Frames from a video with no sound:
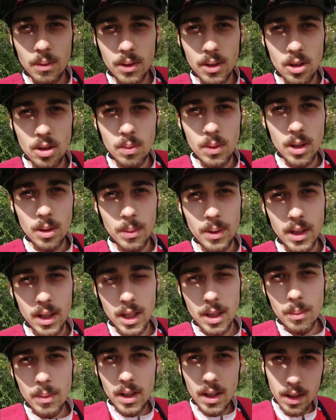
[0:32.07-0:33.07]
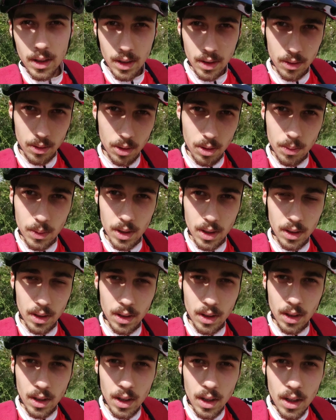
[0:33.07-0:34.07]
Wir sind schon wieder bei Remagen, also schon wieder
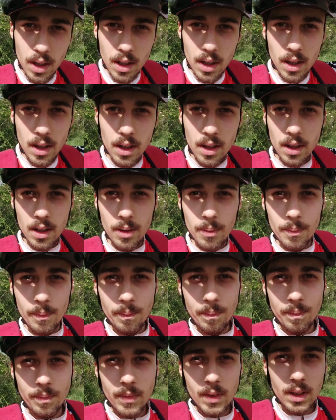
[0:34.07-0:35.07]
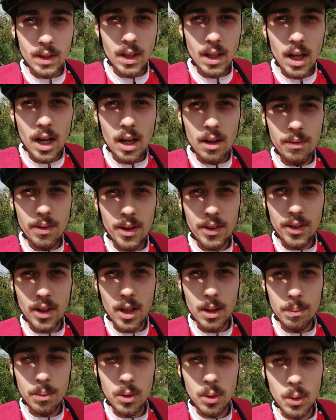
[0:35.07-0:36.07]
ähm, ha fast
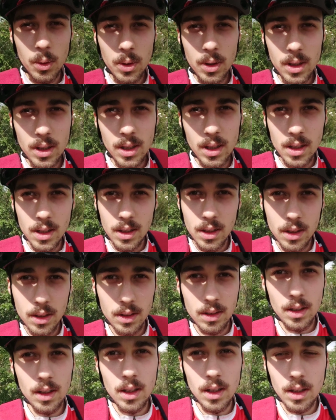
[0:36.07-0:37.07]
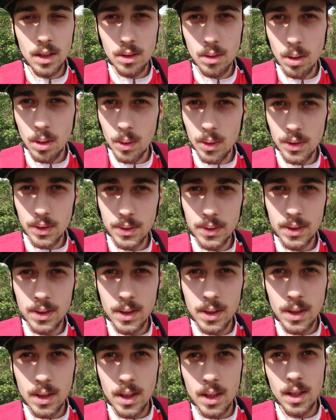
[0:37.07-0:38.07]
halb zurück äh, zu Hause.
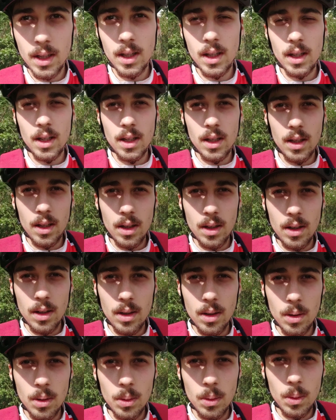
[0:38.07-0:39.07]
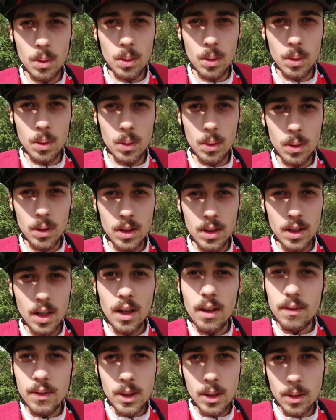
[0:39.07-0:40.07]
Und
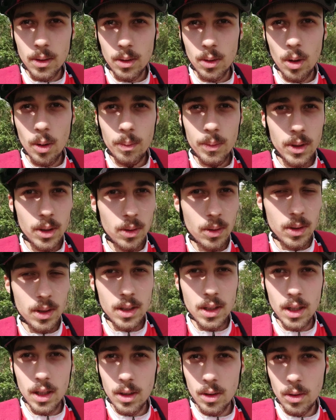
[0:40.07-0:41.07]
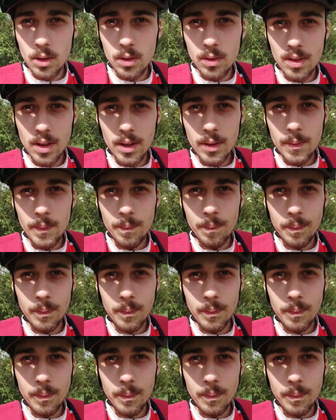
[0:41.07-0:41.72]
ja, Vlogs kommen dann noch die Tage irgendwann.